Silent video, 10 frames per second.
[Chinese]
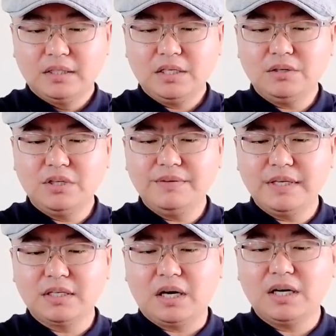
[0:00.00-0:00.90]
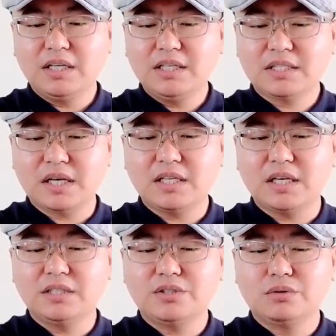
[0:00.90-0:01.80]
这就意味着，二零一三
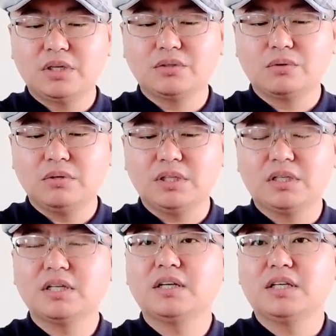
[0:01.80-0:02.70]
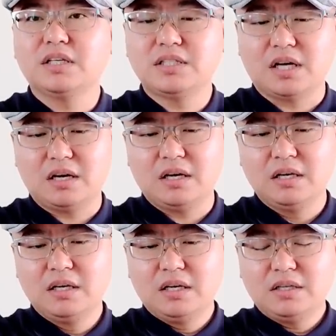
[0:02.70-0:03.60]
年就任总理的这个李克强
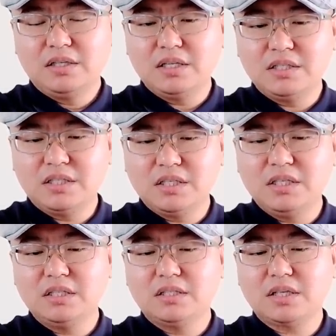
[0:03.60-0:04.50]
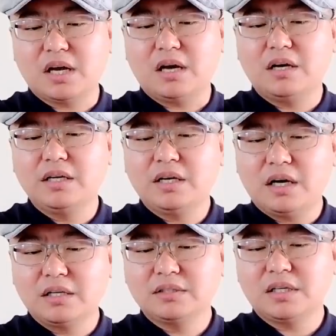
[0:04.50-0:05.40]
啊，任期在二零
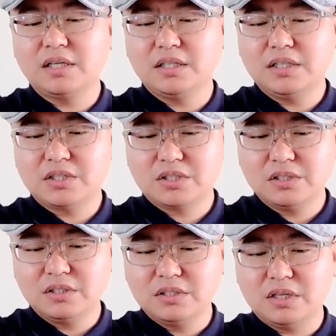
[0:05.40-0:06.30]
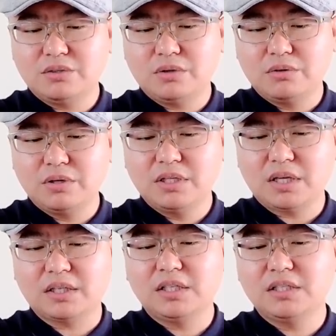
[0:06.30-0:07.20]
二三年第十四届全国人
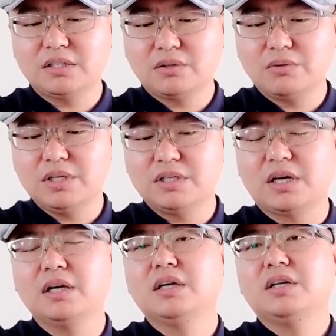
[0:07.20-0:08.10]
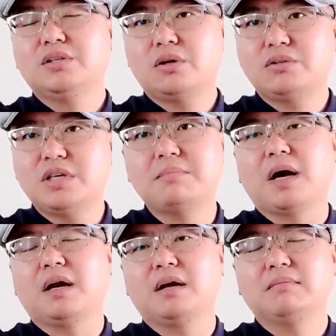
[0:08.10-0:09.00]
大第一次会议上就要届
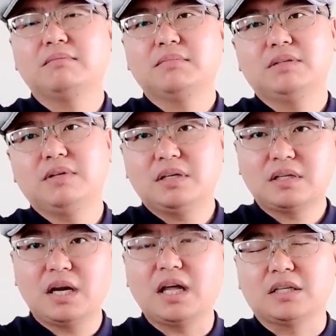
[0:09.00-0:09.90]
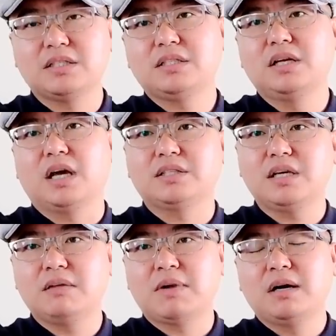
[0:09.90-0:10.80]
满了，因为干两两
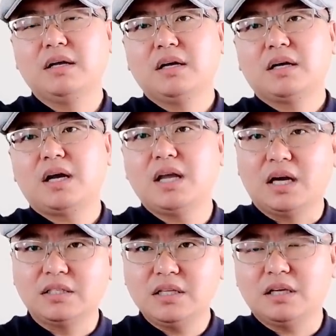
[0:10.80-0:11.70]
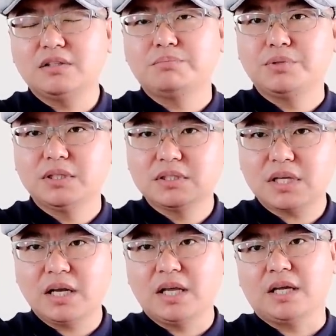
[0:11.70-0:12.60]
届了嘛，干两届就不能
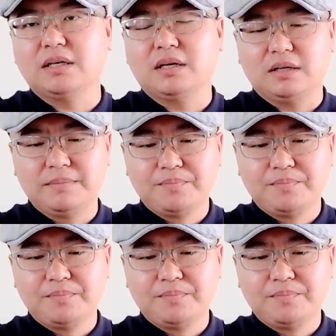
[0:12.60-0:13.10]
再连任了。